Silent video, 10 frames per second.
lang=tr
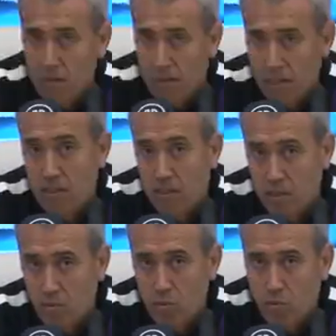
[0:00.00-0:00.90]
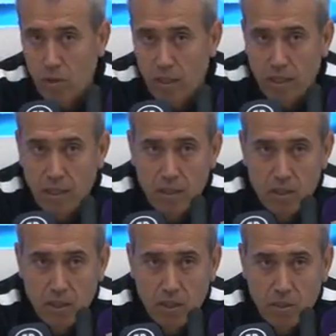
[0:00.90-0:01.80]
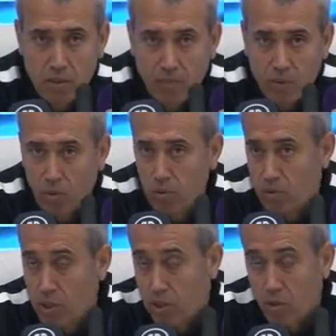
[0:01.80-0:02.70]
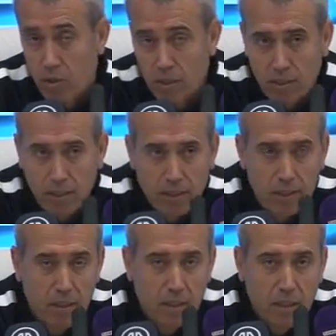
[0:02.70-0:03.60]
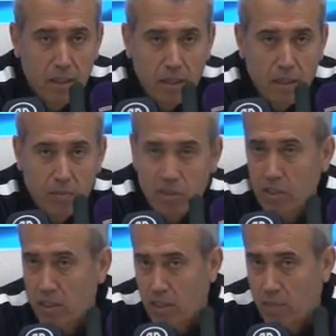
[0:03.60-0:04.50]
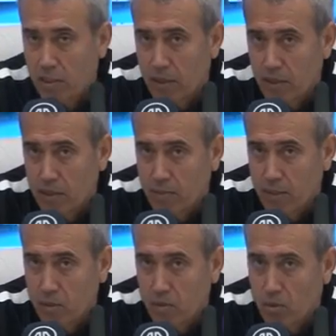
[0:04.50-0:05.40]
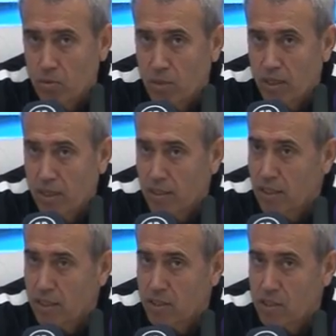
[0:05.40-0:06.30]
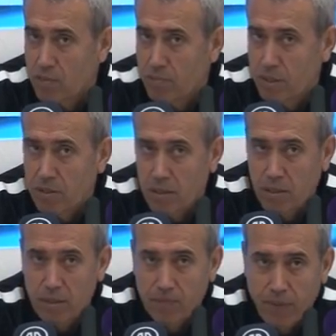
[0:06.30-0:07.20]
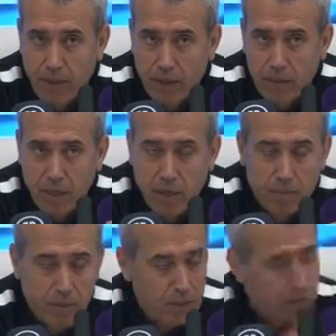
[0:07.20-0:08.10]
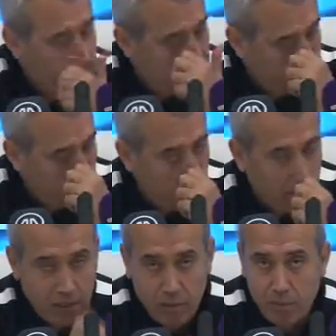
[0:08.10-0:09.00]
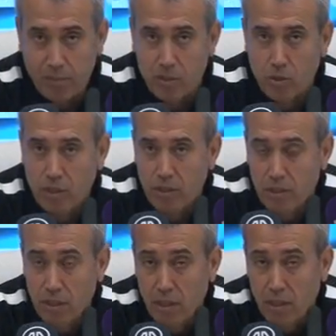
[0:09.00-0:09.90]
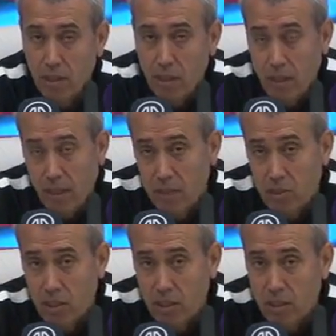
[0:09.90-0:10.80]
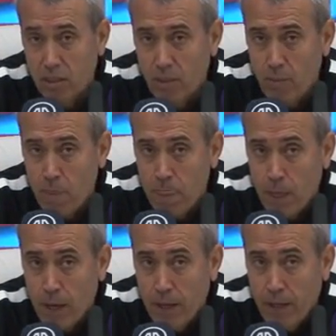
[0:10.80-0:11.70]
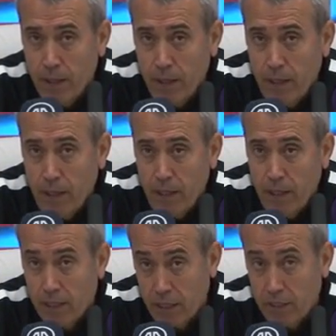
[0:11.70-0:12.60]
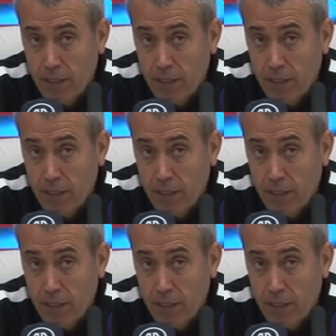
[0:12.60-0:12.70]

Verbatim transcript: bilhassa savunma olarak ikinci yarı oldukça iyi oynadılar. E, maçın hakemi e, maçın sonucuna etki edecek bir e, hata yapmadı. O da iyi bir maç yönetti. E, ancak ilk yarı